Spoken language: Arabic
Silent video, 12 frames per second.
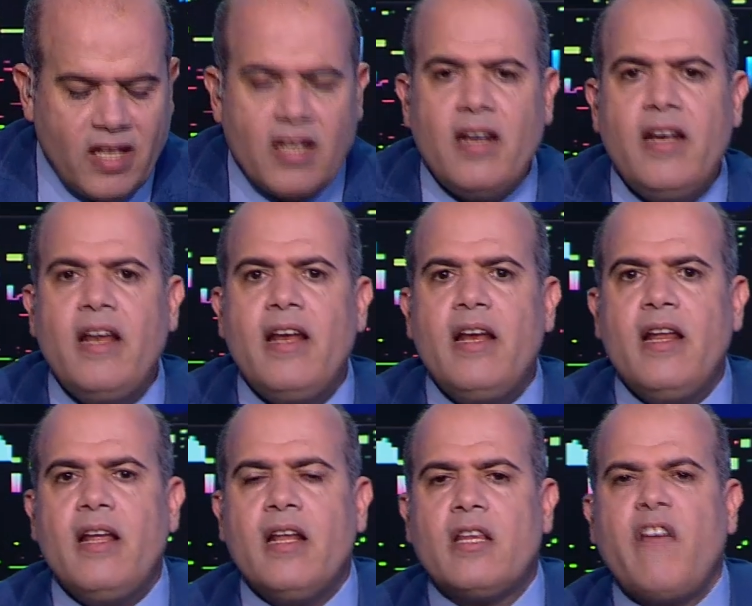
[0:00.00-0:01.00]
ان اللي
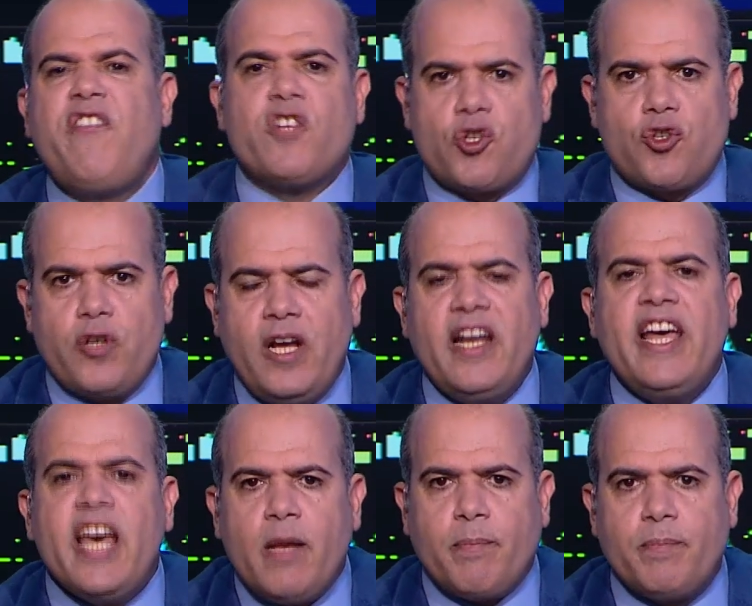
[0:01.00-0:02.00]
طفش اللي
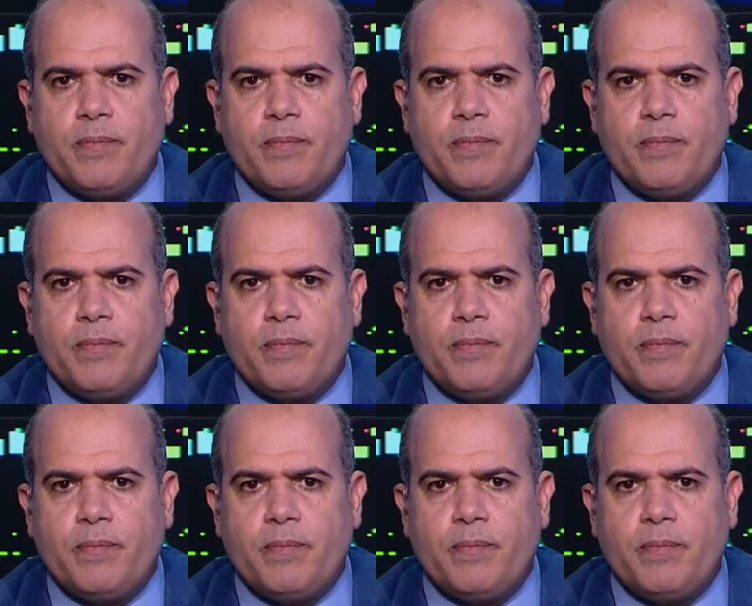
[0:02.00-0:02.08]
هرب